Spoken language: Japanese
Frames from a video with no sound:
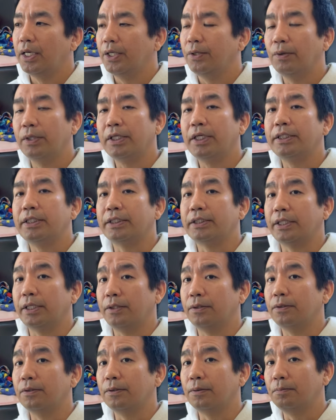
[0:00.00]
言わないんですけ
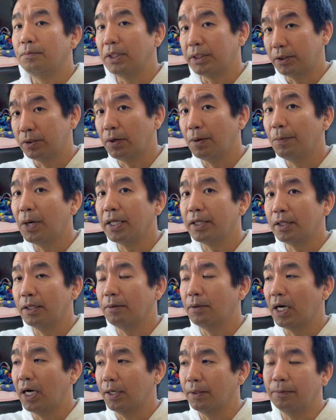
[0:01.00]
ど、まあ、それも
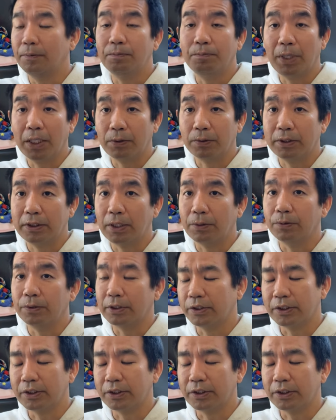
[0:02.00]
あ弁護士さんを